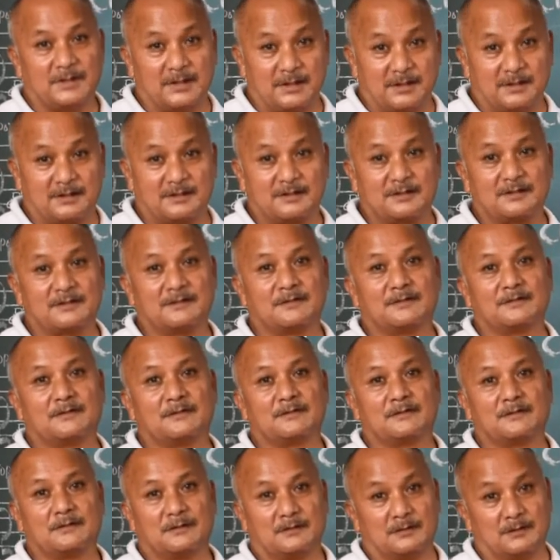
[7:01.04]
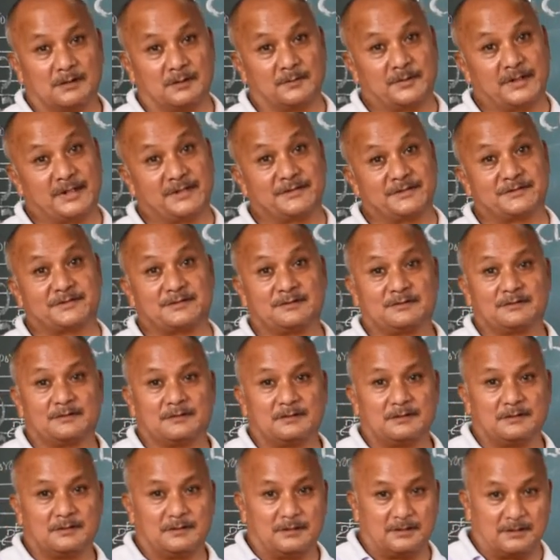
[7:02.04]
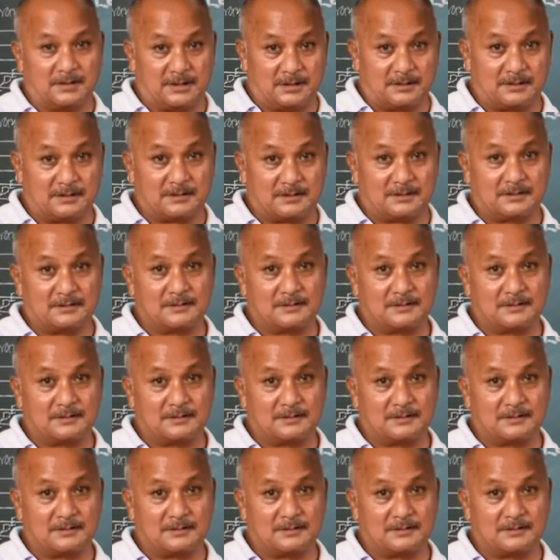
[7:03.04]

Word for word: एक अब रेस्ट एक